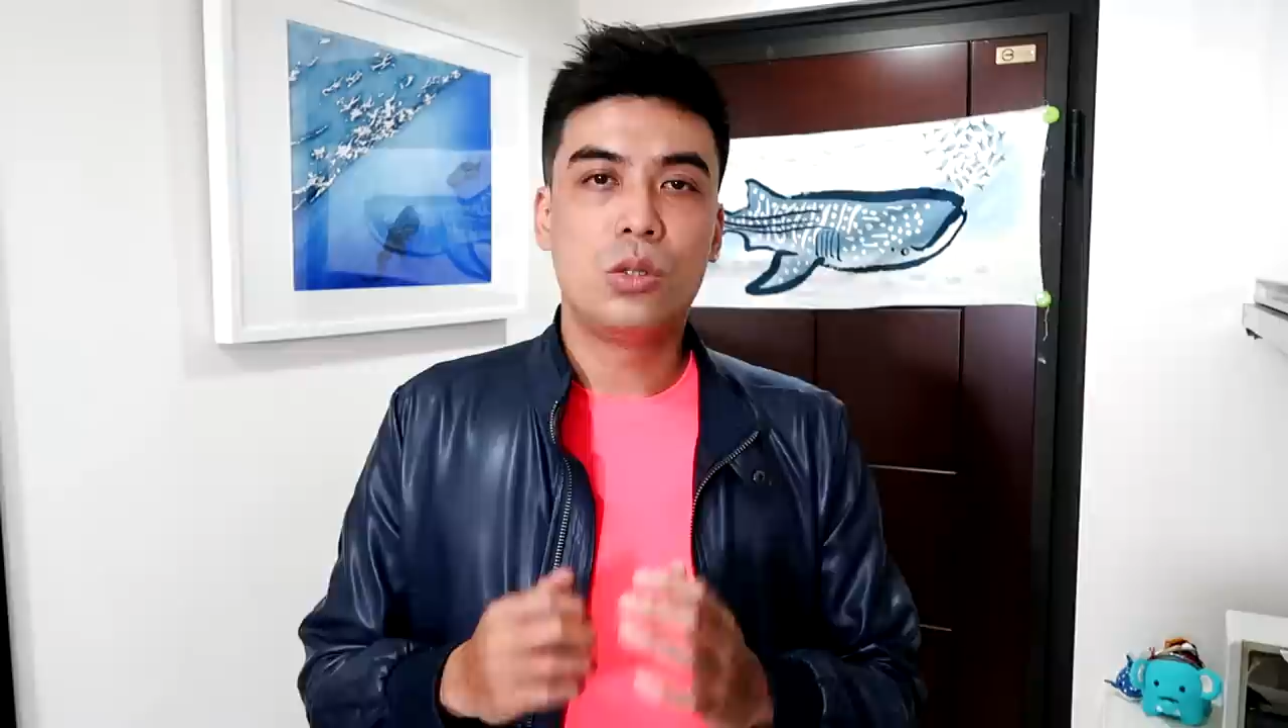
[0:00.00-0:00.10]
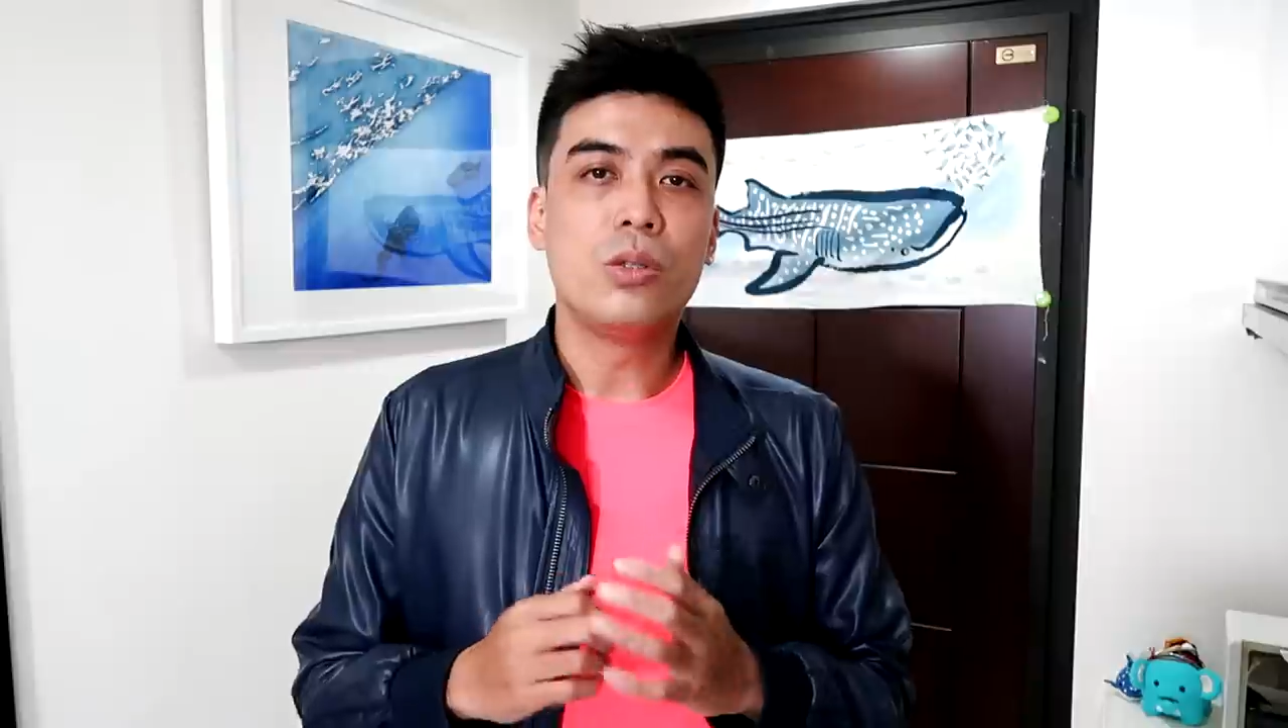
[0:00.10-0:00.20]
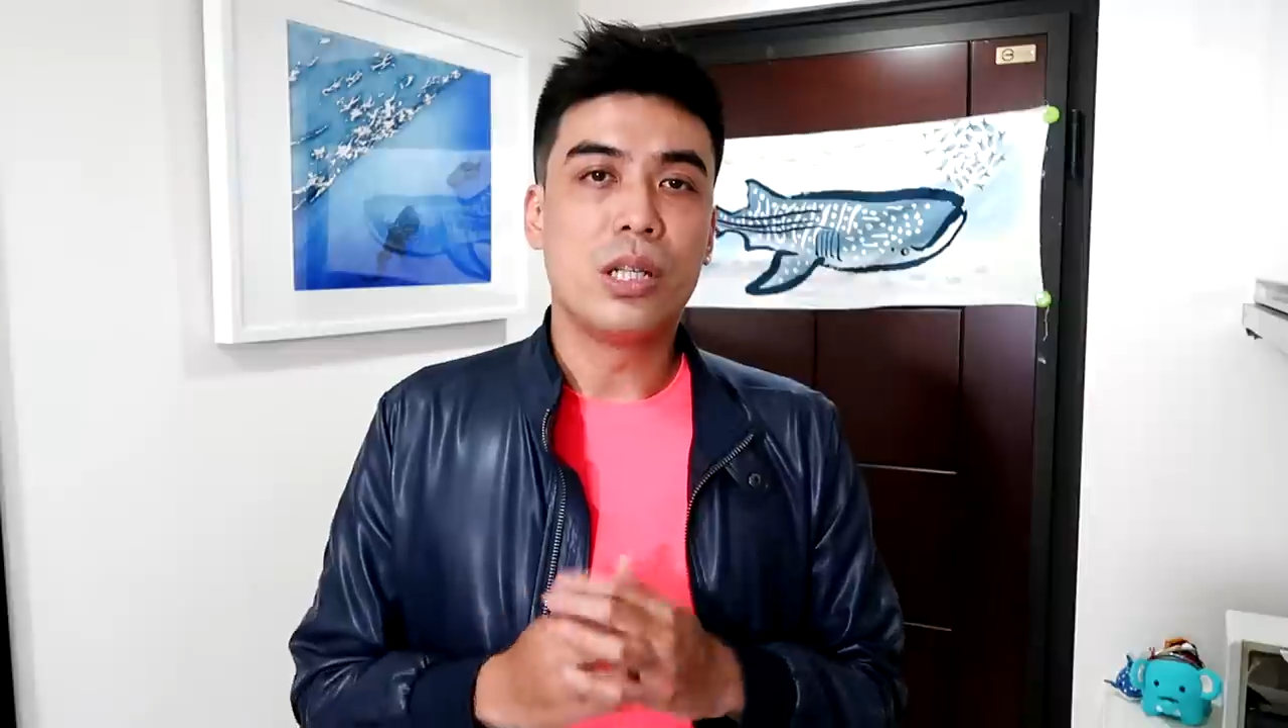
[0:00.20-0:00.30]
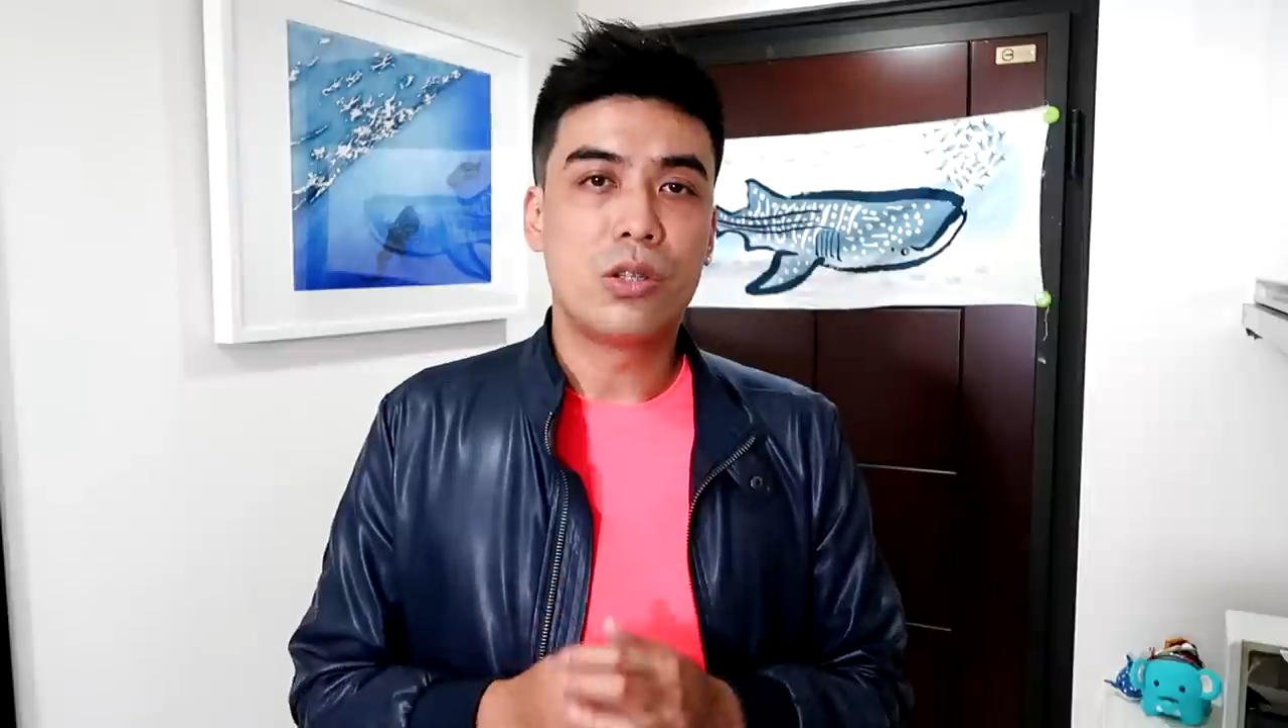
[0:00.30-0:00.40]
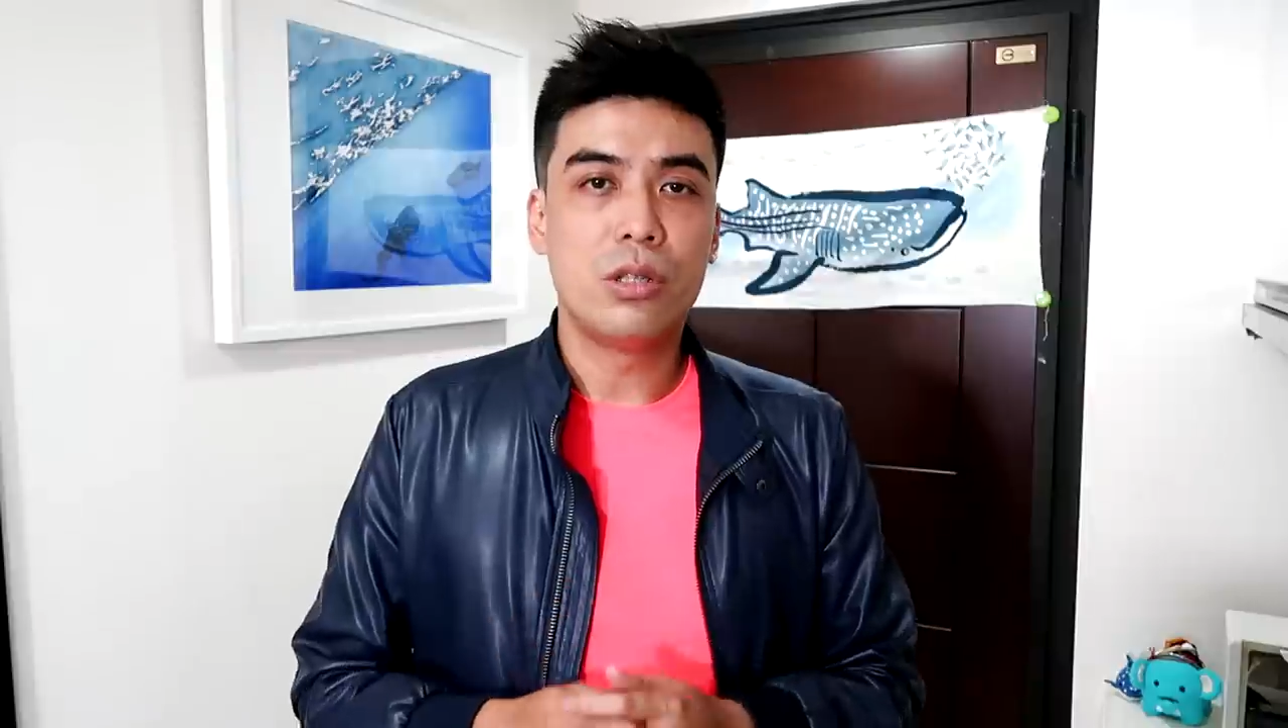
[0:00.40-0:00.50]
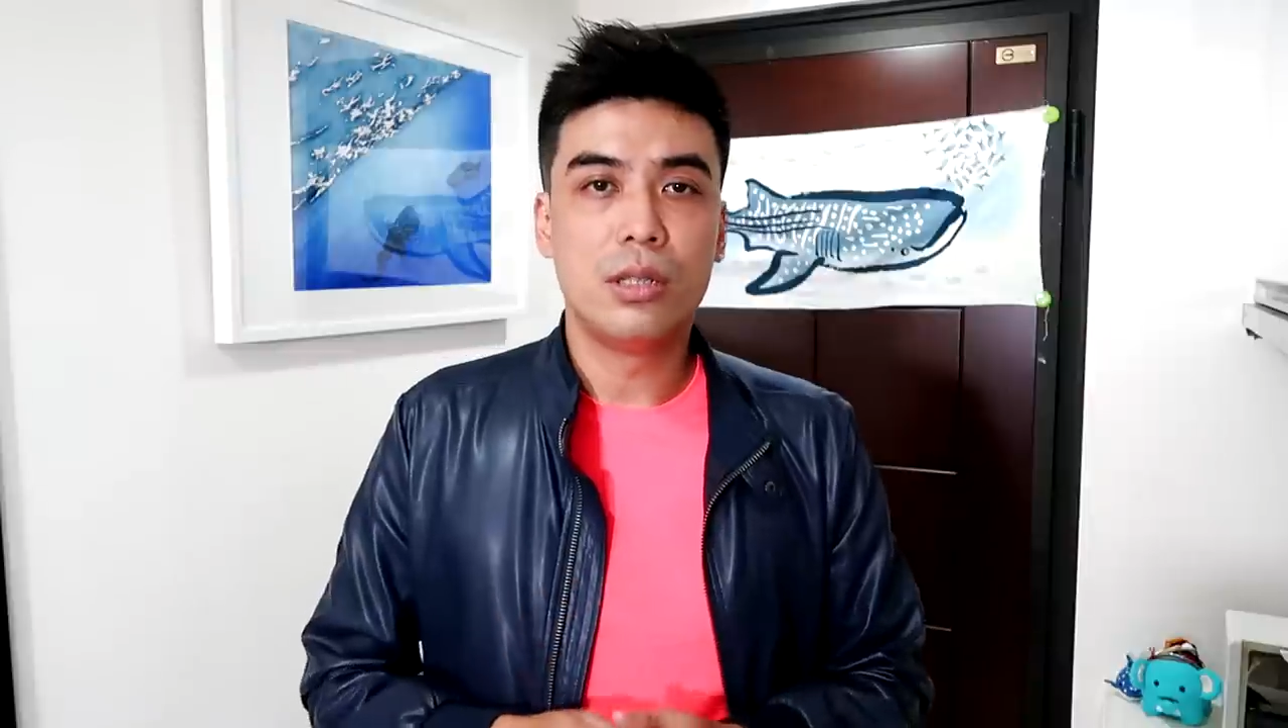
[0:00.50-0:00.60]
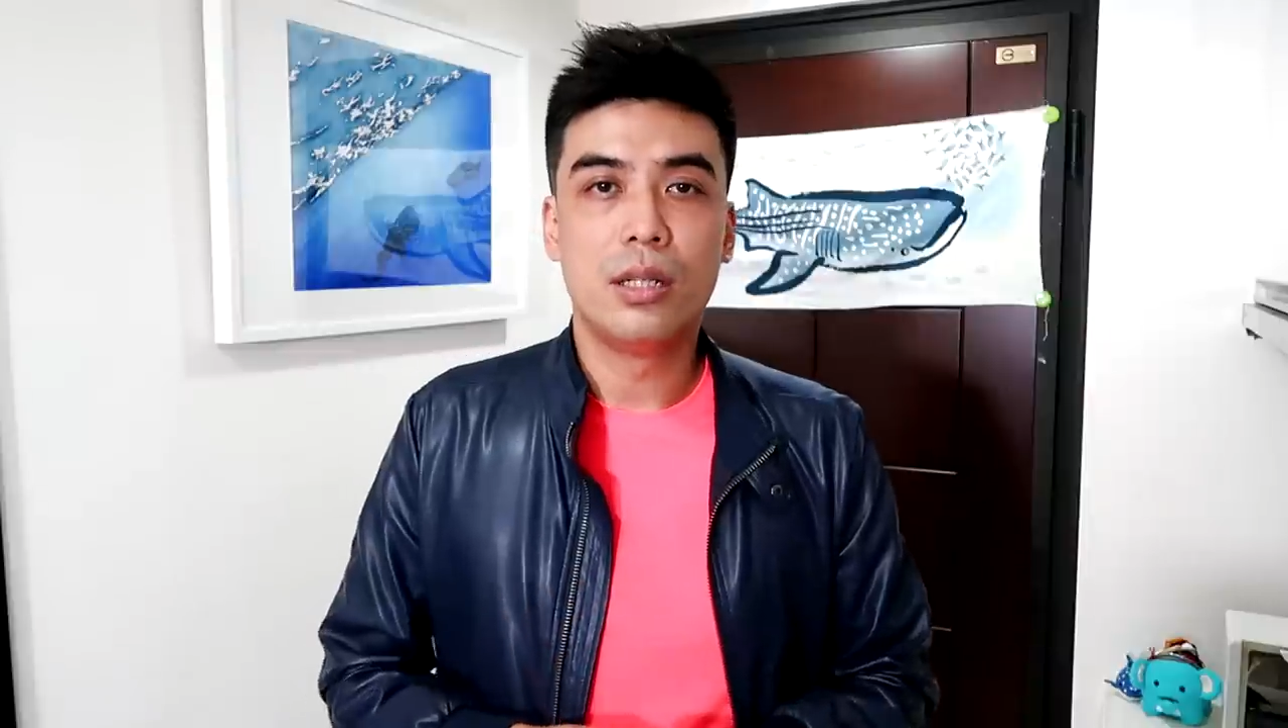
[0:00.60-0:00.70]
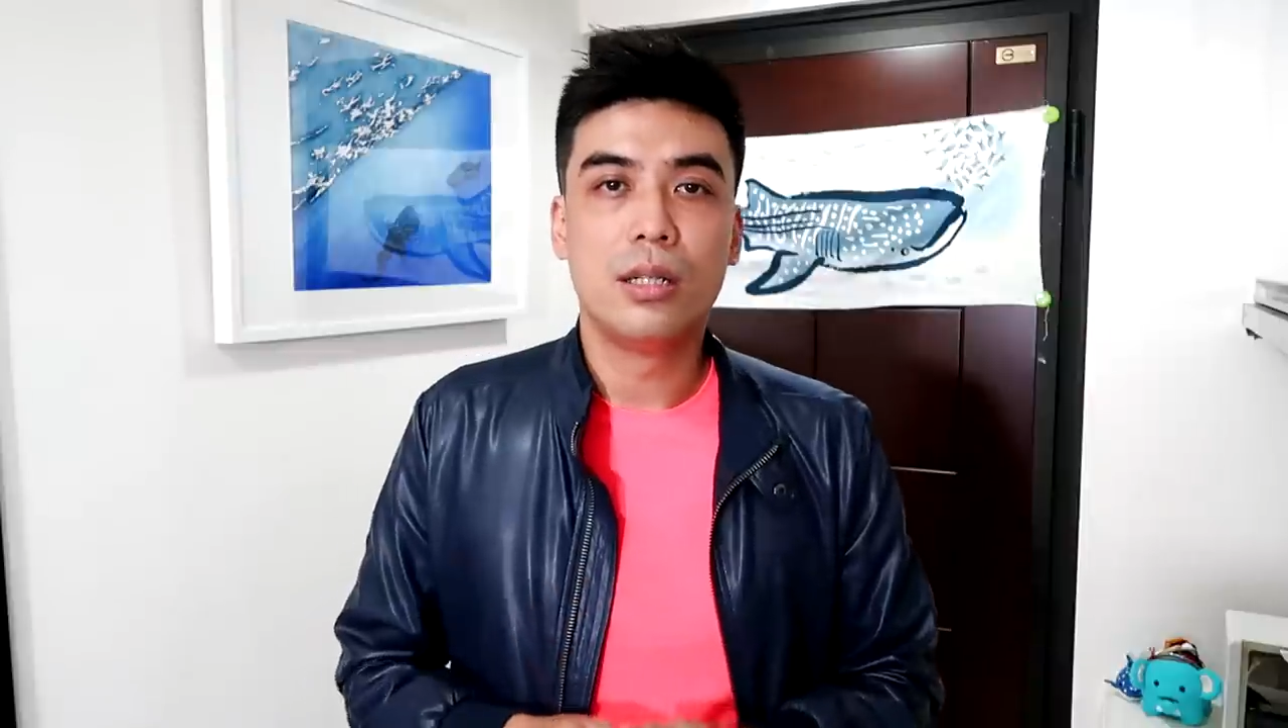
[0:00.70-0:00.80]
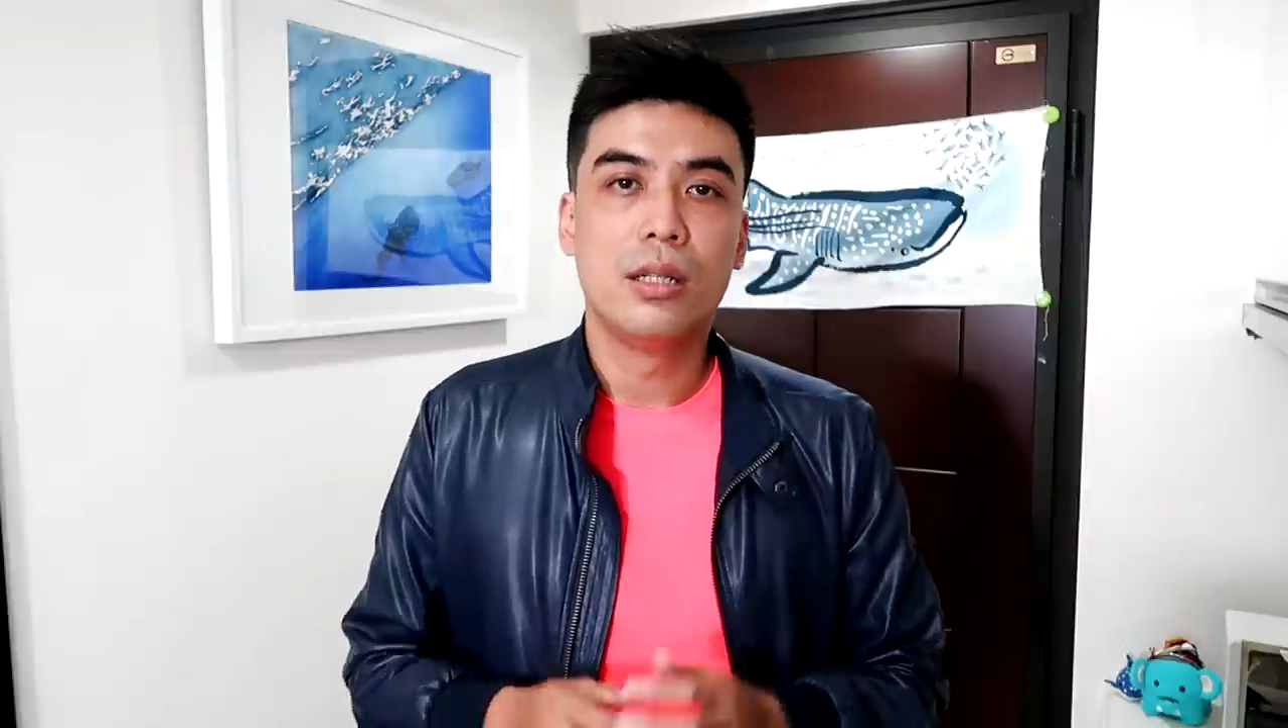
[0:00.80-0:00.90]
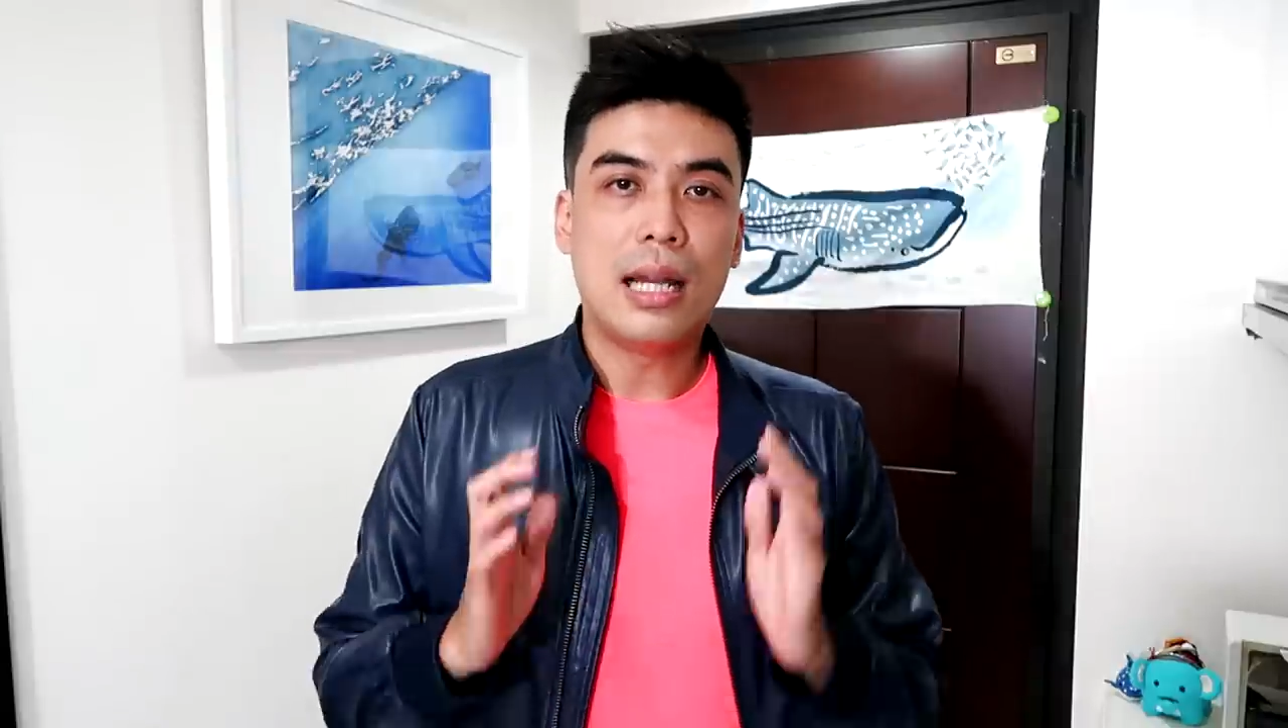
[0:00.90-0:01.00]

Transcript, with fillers: 重点是呢，